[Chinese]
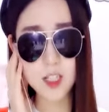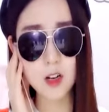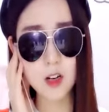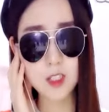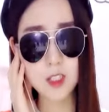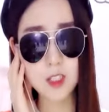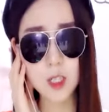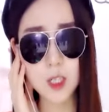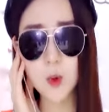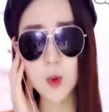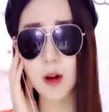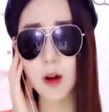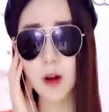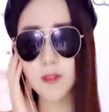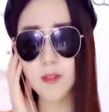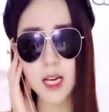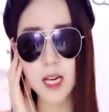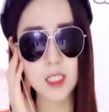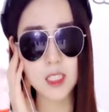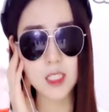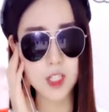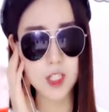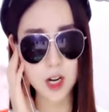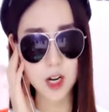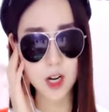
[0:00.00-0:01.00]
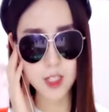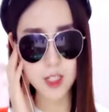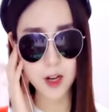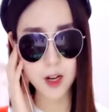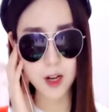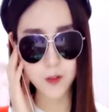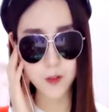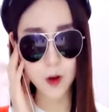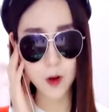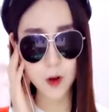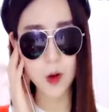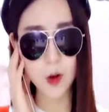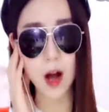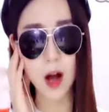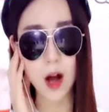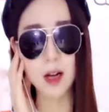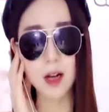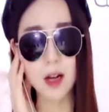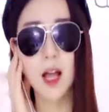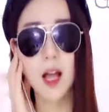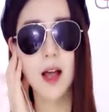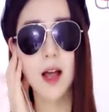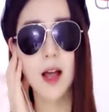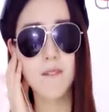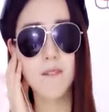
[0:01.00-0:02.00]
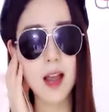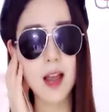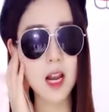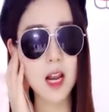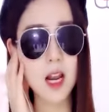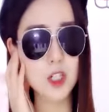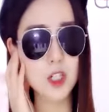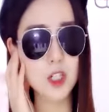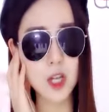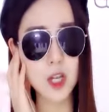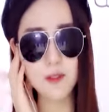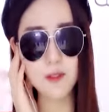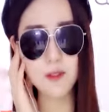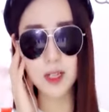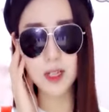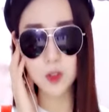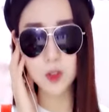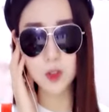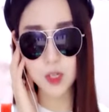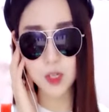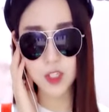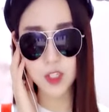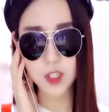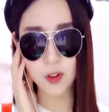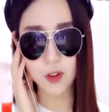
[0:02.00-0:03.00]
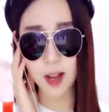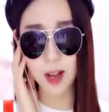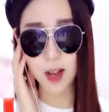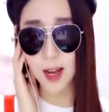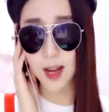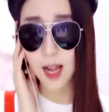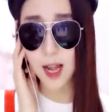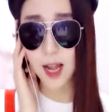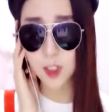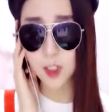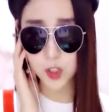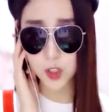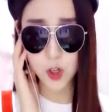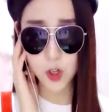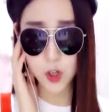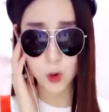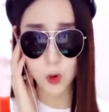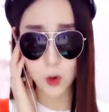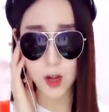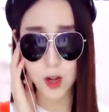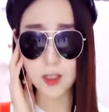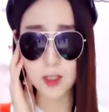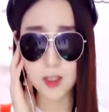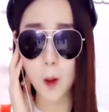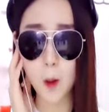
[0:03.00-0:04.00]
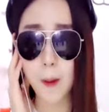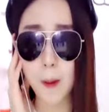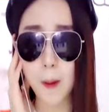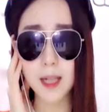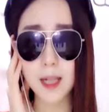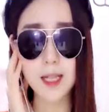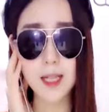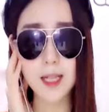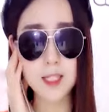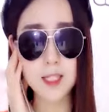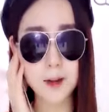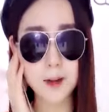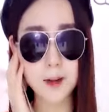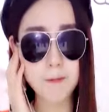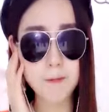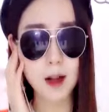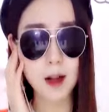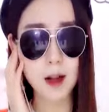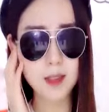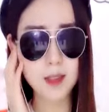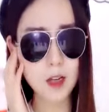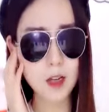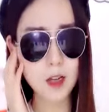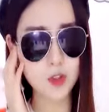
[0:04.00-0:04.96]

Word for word: 少轻狂，为了江山疯狂，为了称王多少年来，只有钢刀陪在身旁。